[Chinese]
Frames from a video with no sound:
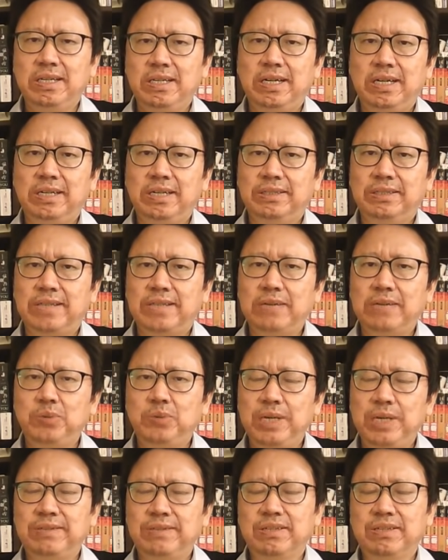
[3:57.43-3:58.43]
啊，当
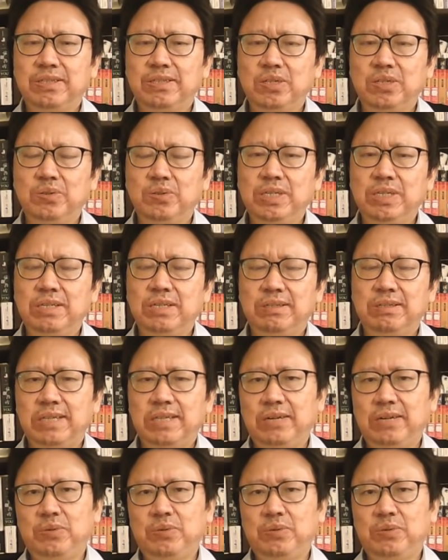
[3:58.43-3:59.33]
权者有意啊，